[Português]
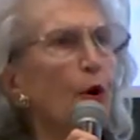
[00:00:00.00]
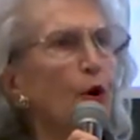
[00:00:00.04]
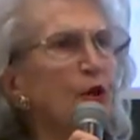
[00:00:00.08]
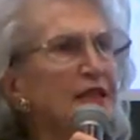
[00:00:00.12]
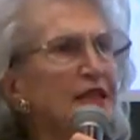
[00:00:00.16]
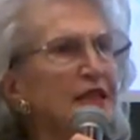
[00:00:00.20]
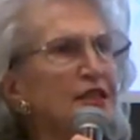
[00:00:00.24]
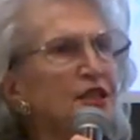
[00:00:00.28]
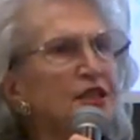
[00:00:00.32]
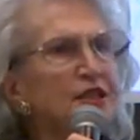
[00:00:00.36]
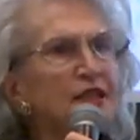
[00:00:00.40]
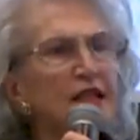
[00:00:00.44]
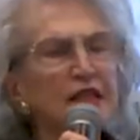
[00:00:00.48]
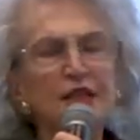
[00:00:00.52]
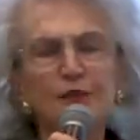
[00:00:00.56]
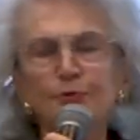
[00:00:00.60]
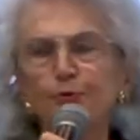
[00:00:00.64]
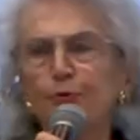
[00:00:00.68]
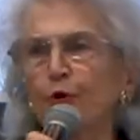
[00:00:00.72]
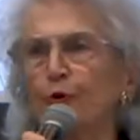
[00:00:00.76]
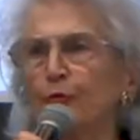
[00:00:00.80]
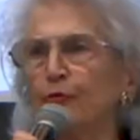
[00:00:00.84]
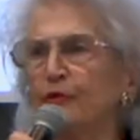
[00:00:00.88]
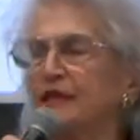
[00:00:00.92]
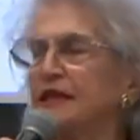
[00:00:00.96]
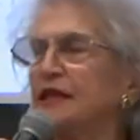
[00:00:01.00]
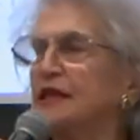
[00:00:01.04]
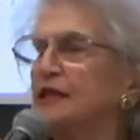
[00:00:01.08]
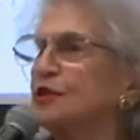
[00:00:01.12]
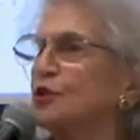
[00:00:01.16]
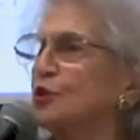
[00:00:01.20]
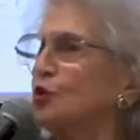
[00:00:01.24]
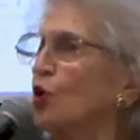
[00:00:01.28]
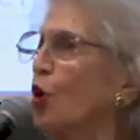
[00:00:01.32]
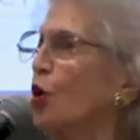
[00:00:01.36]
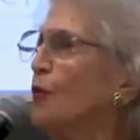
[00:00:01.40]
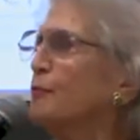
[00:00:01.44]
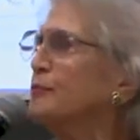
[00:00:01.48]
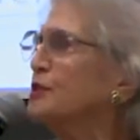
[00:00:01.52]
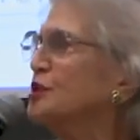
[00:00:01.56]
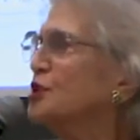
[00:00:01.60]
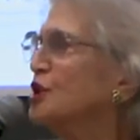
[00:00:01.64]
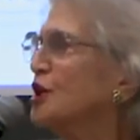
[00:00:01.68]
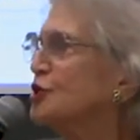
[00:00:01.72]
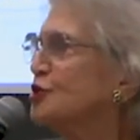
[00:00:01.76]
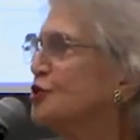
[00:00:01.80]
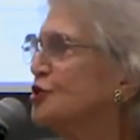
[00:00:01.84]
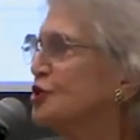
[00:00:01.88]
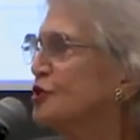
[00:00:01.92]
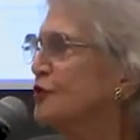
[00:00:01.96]
políticas públicas,
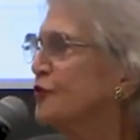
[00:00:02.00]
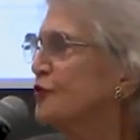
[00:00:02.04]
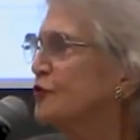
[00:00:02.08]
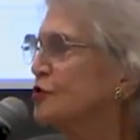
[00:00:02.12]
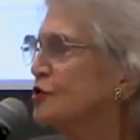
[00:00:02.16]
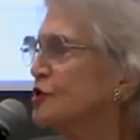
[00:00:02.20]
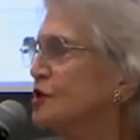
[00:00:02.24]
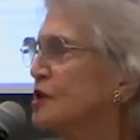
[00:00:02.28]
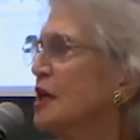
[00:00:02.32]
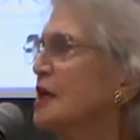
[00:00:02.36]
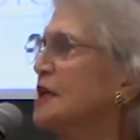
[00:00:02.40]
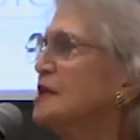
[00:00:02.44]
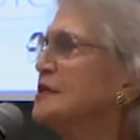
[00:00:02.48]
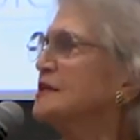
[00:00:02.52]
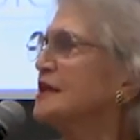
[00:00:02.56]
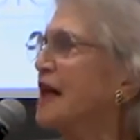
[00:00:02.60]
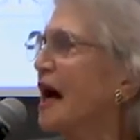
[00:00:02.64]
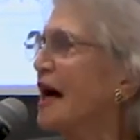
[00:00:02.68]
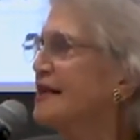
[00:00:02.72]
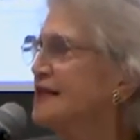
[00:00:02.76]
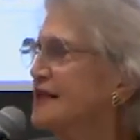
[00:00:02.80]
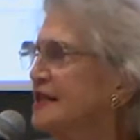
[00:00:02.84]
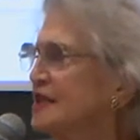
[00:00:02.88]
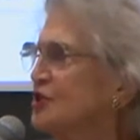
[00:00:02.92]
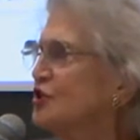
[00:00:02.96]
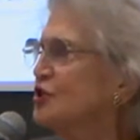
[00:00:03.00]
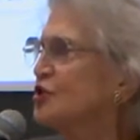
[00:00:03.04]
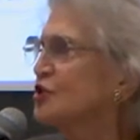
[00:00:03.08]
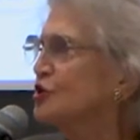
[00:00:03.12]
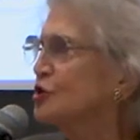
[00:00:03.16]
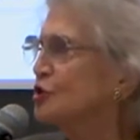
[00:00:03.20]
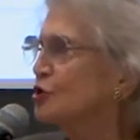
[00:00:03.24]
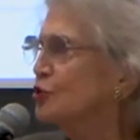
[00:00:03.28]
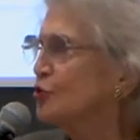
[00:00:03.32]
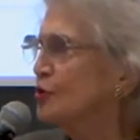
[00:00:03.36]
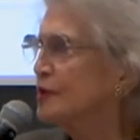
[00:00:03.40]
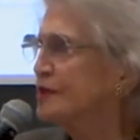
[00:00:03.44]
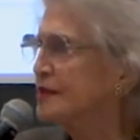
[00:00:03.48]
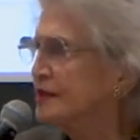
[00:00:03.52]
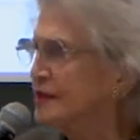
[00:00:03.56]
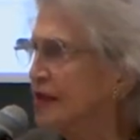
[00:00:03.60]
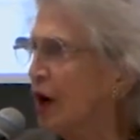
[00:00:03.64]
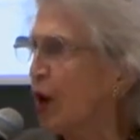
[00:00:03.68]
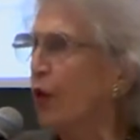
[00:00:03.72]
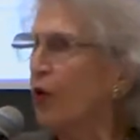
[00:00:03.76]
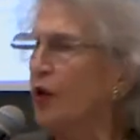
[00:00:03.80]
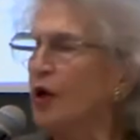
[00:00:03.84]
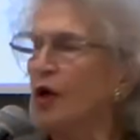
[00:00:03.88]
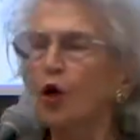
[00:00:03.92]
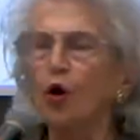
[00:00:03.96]
objetivos da
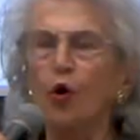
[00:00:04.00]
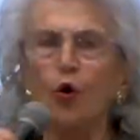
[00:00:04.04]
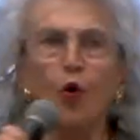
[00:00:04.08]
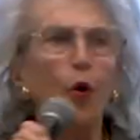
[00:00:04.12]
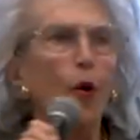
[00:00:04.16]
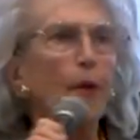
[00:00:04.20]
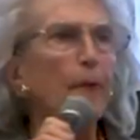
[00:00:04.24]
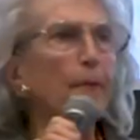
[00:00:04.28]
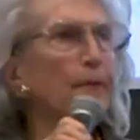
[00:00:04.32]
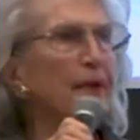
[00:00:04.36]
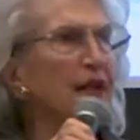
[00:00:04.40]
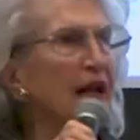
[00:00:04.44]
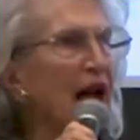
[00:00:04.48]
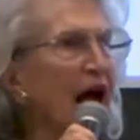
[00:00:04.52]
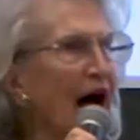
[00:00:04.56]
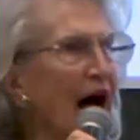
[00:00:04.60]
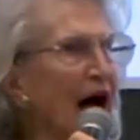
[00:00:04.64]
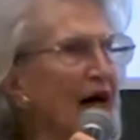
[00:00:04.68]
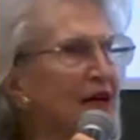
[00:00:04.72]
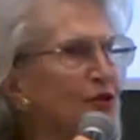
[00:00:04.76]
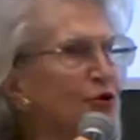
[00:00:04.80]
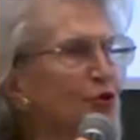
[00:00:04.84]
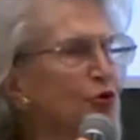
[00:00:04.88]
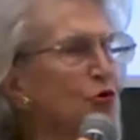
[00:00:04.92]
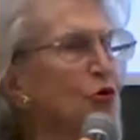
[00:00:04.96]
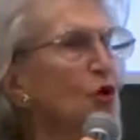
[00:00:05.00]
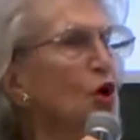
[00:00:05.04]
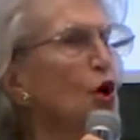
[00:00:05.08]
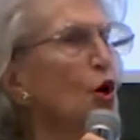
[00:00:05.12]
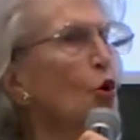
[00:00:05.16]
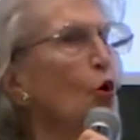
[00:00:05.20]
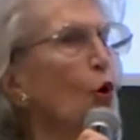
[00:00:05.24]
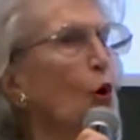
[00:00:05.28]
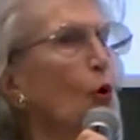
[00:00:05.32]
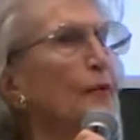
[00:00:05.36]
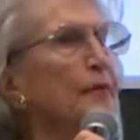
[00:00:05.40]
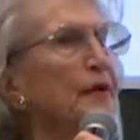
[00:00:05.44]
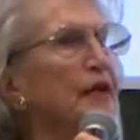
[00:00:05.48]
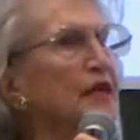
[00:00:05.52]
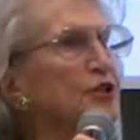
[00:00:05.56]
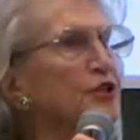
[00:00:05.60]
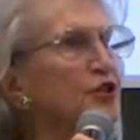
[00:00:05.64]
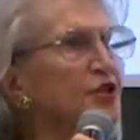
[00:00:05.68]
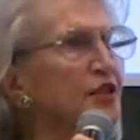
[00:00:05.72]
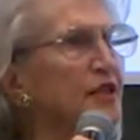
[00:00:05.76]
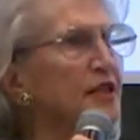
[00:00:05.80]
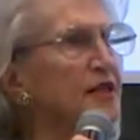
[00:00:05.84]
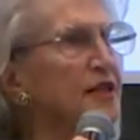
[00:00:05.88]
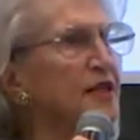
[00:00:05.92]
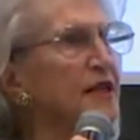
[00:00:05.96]
instituição, com prazo, com
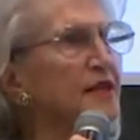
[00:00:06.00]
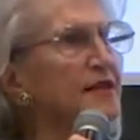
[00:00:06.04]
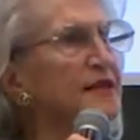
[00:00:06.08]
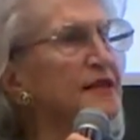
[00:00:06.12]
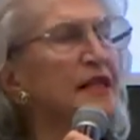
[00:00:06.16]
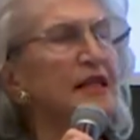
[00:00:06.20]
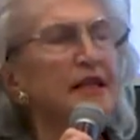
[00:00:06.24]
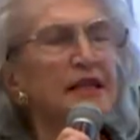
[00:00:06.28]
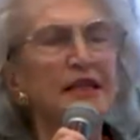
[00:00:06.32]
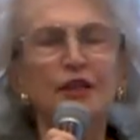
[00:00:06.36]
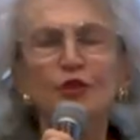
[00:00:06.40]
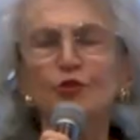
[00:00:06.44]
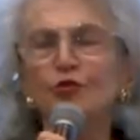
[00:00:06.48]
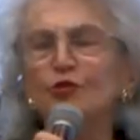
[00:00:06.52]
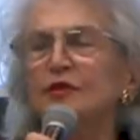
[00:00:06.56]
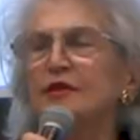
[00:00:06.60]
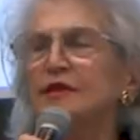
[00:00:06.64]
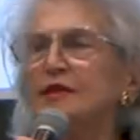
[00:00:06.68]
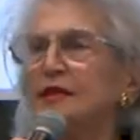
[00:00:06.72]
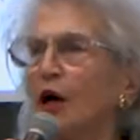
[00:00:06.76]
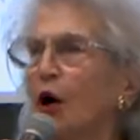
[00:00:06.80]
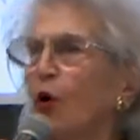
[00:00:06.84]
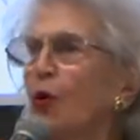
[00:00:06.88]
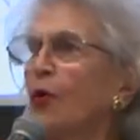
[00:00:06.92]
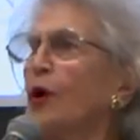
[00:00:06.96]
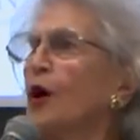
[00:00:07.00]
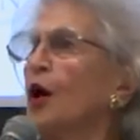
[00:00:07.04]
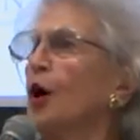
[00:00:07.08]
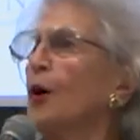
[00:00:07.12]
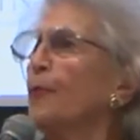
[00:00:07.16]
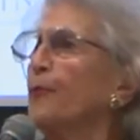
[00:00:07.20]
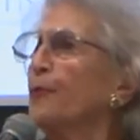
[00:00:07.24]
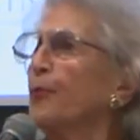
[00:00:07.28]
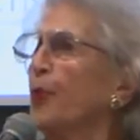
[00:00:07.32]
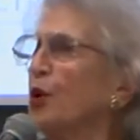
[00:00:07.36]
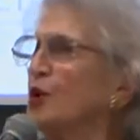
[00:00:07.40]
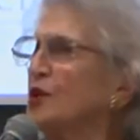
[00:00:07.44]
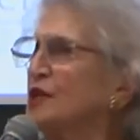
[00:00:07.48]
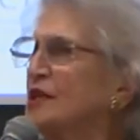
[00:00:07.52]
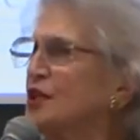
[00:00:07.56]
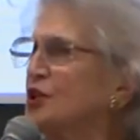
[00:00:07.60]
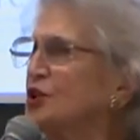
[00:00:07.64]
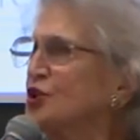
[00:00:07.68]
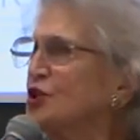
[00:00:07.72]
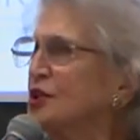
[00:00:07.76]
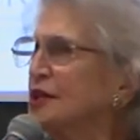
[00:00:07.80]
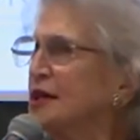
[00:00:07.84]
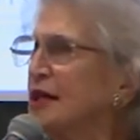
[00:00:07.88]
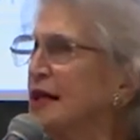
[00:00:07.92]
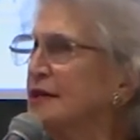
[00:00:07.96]
medidas, isso são
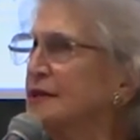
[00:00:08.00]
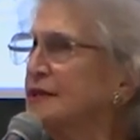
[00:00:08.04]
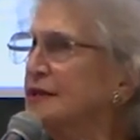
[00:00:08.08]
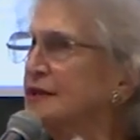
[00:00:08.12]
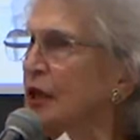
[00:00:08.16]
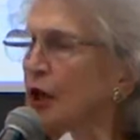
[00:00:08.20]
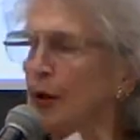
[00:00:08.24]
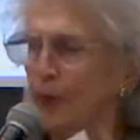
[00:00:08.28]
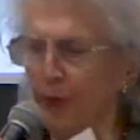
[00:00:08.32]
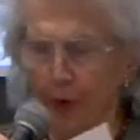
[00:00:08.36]
políticas